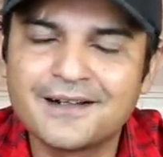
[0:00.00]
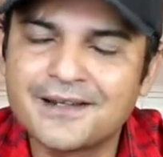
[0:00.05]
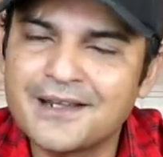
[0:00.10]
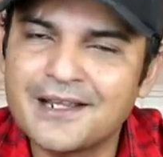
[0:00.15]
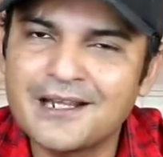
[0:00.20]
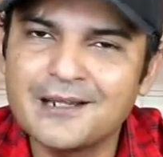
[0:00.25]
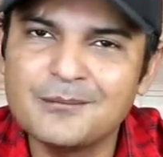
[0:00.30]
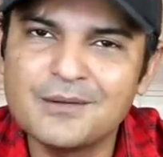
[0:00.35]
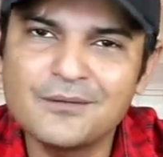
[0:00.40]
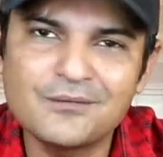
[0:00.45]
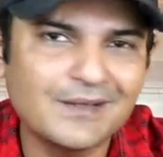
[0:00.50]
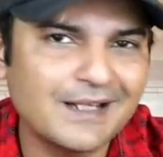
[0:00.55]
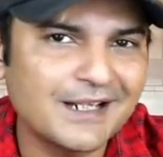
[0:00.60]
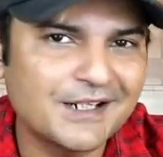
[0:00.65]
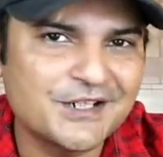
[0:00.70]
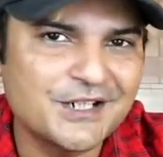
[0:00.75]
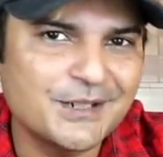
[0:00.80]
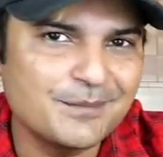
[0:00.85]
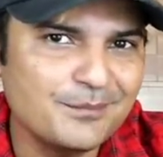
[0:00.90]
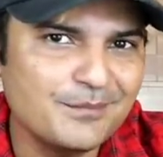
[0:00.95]
रियल
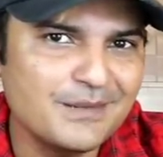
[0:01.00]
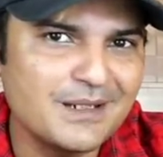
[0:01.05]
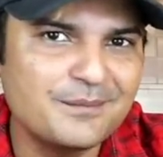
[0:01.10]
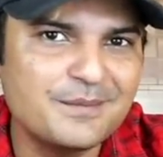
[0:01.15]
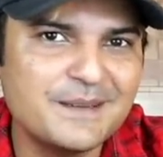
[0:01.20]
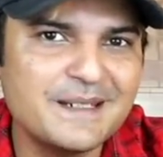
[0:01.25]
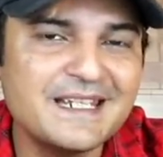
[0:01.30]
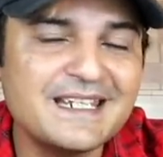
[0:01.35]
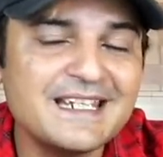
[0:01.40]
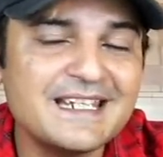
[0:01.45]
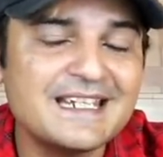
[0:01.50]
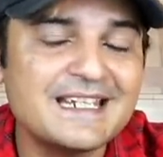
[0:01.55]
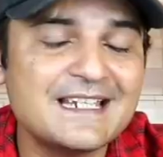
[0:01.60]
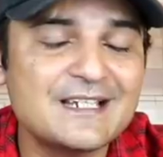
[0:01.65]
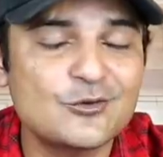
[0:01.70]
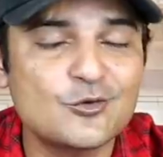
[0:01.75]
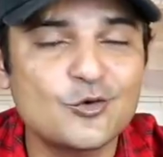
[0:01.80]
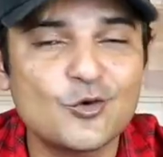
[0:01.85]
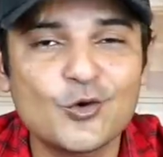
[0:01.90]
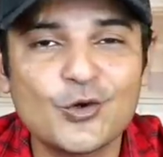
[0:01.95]
फ्लैगशिप में भी
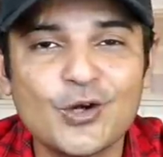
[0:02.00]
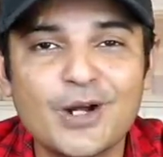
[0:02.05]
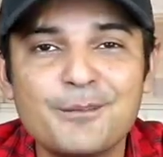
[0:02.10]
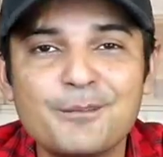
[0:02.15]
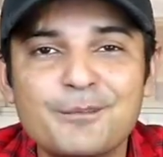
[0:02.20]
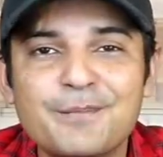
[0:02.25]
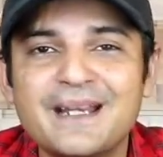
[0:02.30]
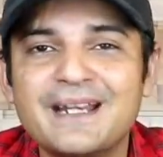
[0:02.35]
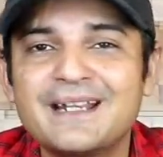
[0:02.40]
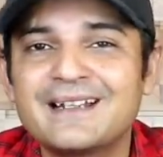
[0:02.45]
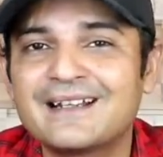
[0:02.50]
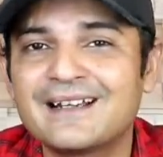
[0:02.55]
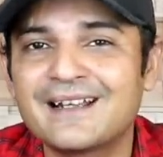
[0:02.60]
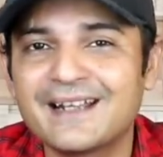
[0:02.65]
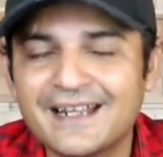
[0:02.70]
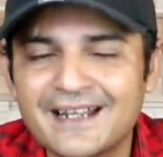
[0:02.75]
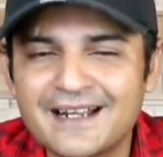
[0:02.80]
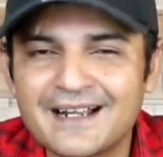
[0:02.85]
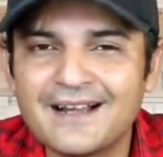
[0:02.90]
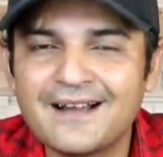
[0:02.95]
इसको कम्पीट
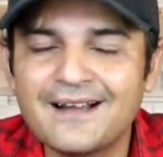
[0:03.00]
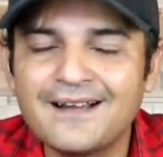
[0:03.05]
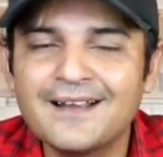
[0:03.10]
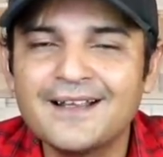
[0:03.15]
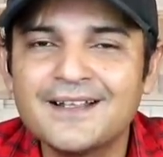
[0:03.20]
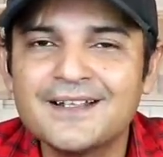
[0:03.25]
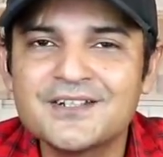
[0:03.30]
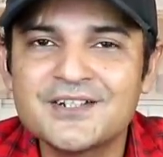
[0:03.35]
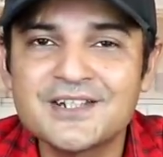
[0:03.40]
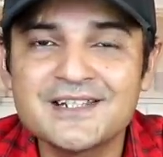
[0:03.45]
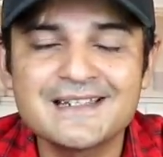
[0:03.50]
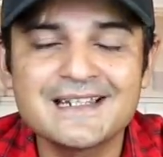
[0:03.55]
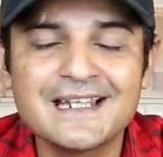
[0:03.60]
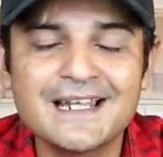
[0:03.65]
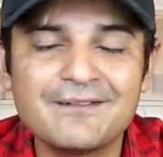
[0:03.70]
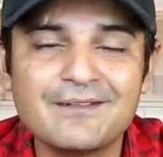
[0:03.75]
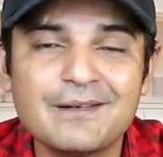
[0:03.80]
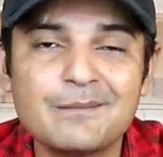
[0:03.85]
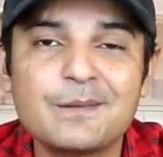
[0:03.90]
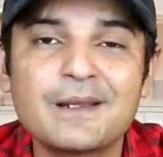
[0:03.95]
करेगा जिस
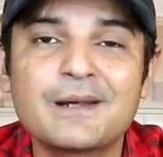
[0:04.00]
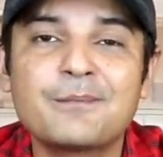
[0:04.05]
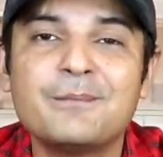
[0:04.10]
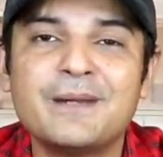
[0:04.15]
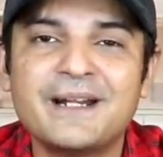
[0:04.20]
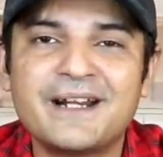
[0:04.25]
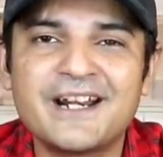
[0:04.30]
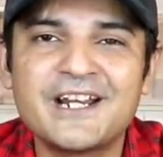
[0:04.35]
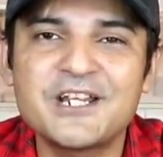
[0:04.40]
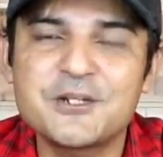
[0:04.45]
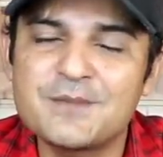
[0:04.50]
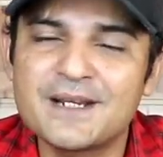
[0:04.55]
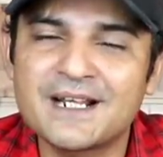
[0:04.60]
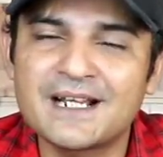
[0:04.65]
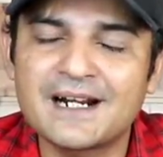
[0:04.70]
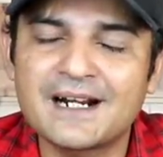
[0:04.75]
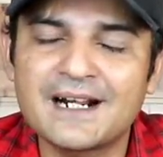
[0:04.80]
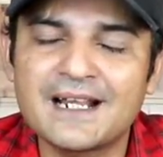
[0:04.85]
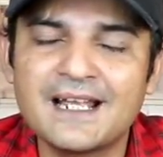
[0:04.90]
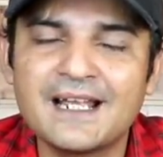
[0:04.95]
लेवल पर मिड रेंज में
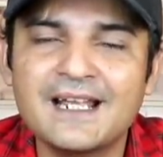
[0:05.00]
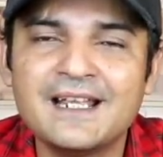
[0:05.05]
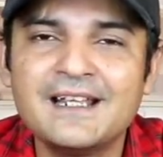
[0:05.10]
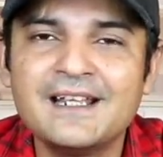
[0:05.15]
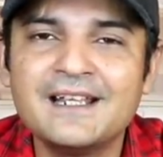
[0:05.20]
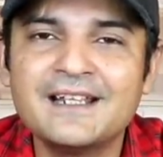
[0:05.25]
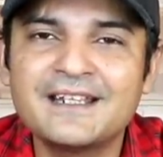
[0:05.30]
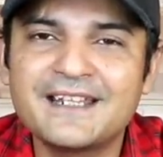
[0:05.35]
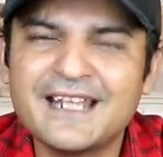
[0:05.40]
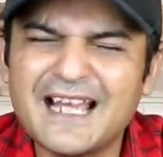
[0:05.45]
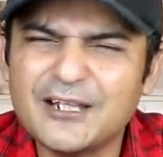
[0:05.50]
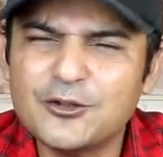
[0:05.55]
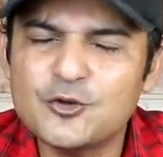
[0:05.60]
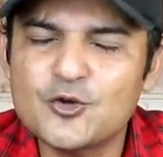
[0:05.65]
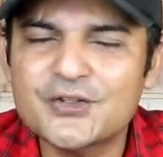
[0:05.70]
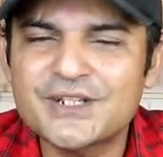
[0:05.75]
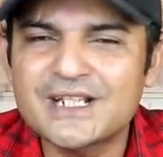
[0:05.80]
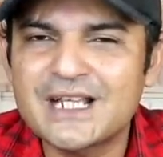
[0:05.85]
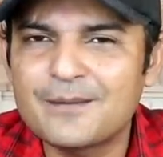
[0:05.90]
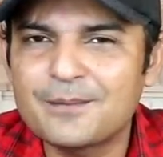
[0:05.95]
कर रहा है क्या
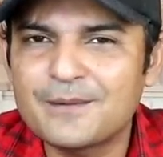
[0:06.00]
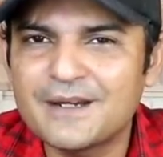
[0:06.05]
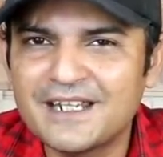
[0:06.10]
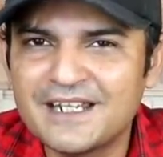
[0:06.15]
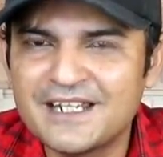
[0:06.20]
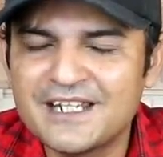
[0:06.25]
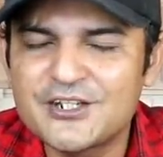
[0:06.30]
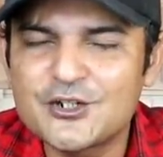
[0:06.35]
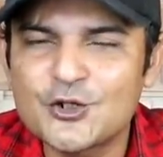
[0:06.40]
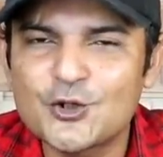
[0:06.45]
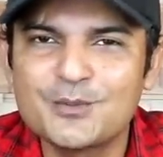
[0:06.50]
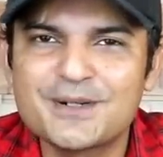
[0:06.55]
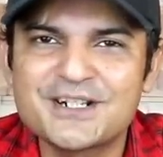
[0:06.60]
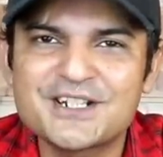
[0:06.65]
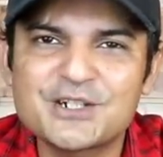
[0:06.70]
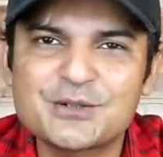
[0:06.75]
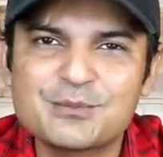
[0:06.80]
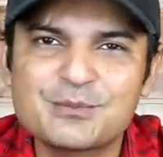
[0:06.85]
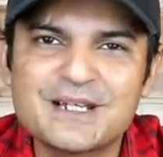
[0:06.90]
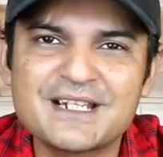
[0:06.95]
थॉट्स हैं आपके नीचे
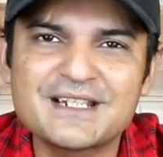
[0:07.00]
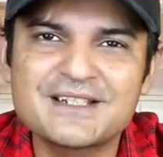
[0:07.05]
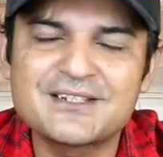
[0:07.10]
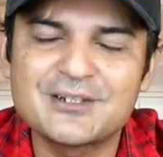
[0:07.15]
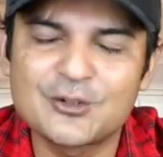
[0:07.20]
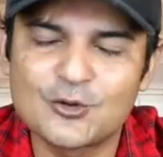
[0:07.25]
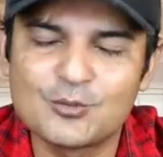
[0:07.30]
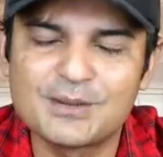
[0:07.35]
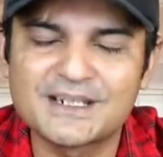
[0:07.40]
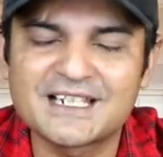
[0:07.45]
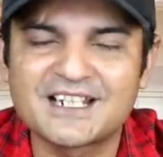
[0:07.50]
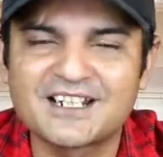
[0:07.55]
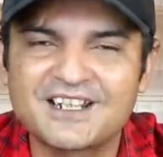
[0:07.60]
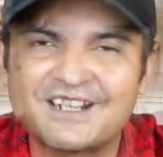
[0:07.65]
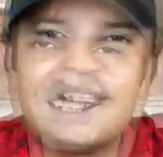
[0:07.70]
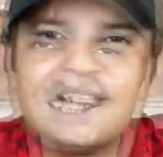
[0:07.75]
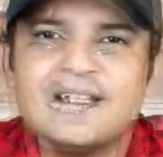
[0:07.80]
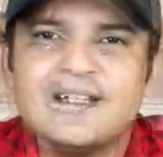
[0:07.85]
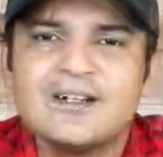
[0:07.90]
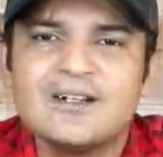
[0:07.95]
कमेंट सेक्शन में ज़रूर
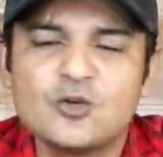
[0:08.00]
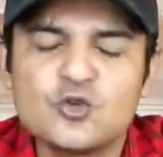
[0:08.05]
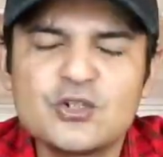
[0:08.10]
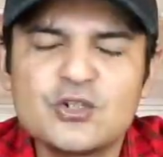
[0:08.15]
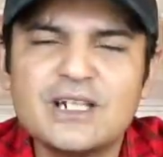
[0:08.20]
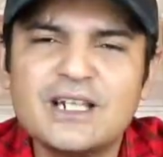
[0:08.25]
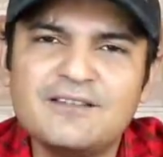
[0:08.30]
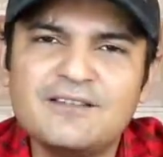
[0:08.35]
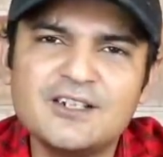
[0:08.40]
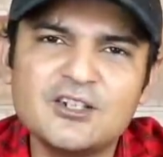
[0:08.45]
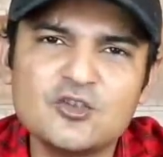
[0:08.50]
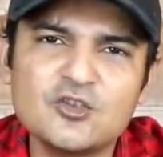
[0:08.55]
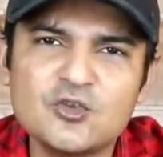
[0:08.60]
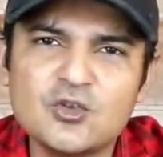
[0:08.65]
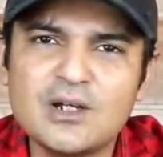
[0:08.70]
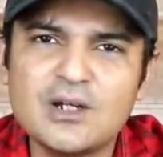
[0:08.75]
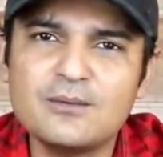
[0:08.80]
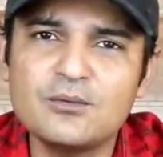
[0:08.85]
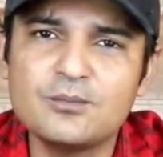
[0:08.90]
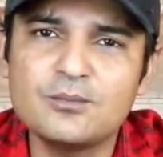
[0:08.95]
बताना उसके अलावा
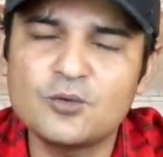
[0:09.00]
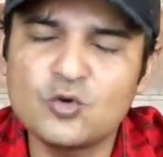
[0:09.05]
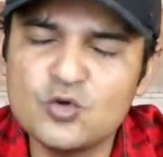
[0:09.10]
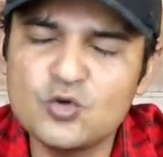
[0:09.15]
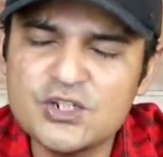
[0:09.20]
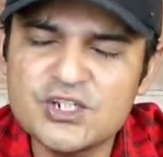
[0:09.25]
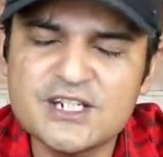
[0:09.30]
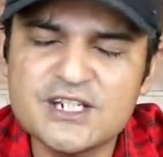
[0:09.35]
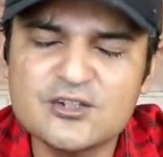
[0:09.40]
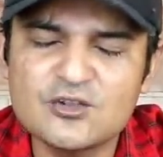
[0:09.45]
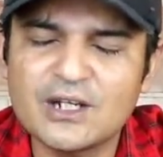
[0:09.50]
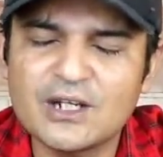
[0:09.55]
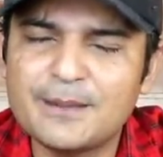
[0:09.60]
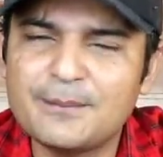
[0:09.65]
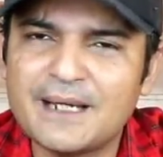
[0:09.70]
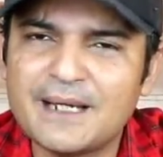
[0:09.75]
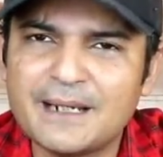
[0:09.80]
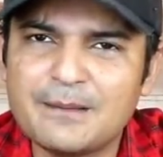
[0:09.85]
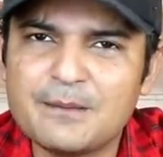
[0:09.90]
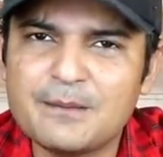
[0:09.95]
दोस्तों अब उन चीज़ों
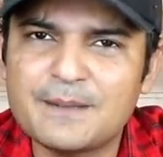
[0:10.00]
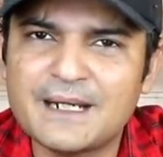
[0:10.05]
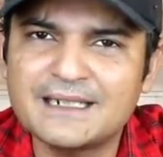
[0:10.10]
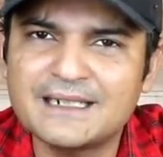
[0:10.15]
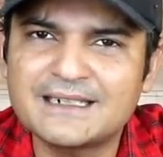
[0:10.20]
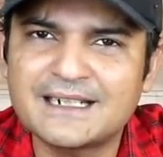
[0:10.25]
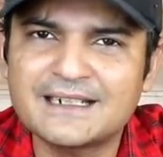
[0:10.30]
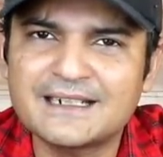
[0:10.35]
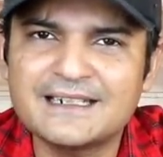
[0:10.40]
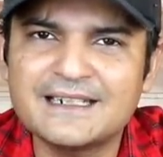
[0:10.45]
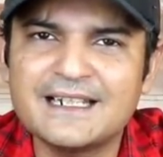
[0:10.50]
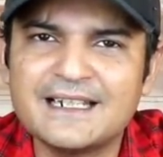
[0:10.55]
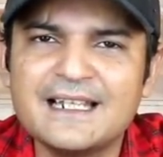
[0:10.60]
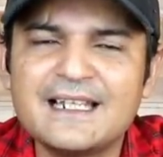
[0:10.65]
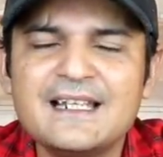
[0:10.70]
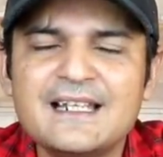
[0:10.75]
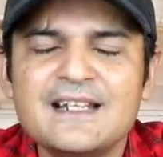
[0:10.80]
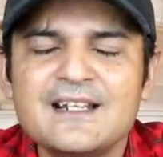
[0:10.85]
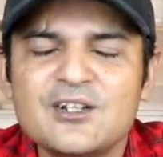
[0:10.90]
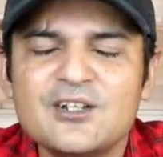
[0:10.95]
के बारे में बात करते
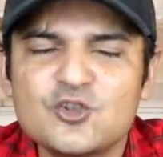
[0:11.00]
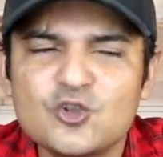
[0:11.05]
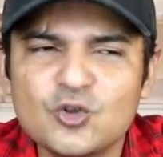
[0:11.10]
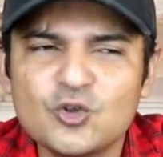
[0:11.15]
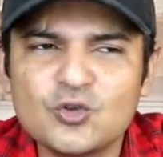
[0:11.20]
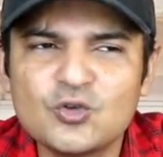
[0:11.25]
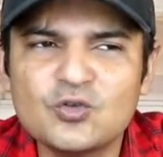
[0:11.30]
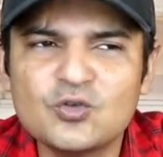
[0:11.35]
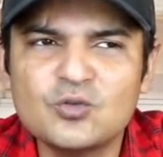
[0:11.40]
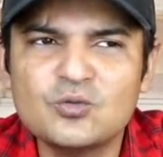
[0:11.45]
हैं जो